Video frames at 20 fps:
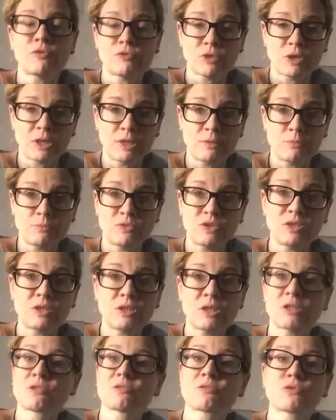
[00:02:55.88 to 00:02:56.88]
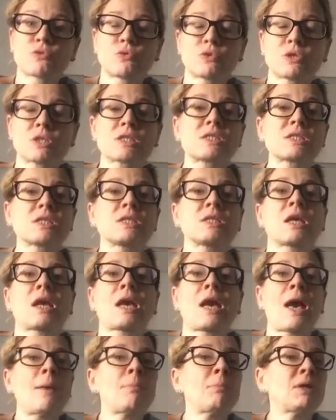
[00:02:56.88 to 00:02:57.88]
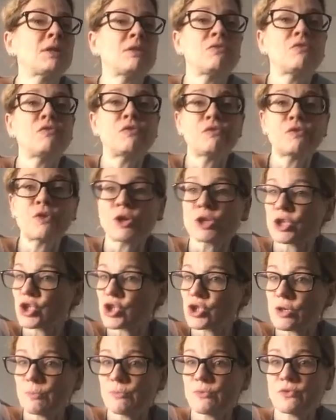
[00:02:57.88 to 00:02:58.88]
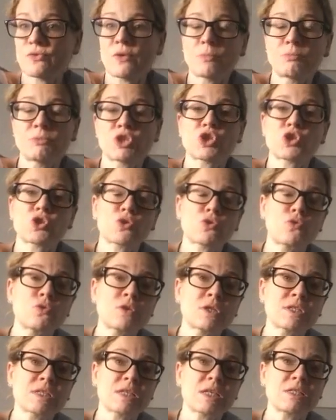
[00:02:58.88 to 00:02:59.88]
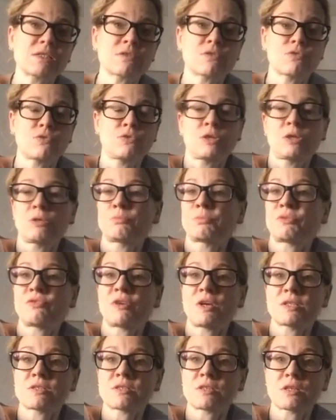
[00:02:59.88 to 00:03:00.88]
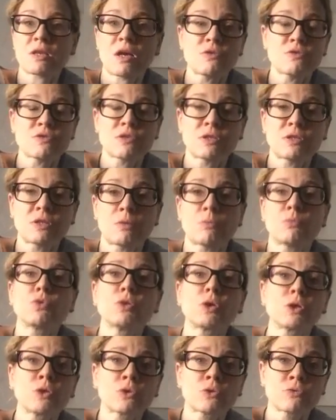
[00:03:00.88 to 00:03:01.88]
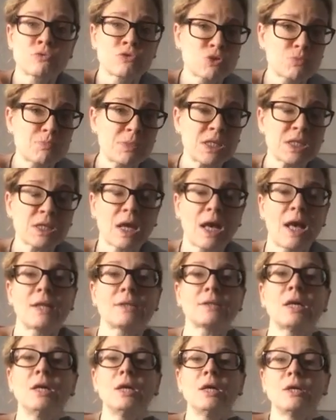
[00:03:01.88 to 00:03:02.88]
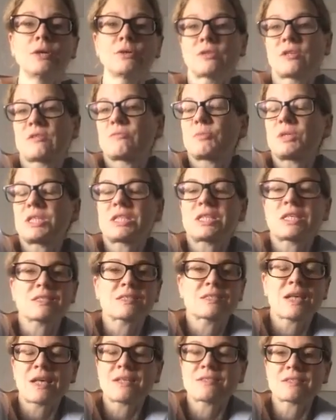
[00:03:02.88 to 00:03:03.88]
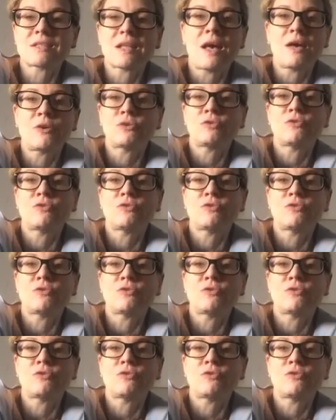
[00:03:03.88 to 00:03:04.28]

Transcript: von einem Diener des Königs in eine Kammer, die vollgestopft war, mit Stroh gesetzt und da befand sich außerdem nur noch ein Spinnrad und das Mädchen saß da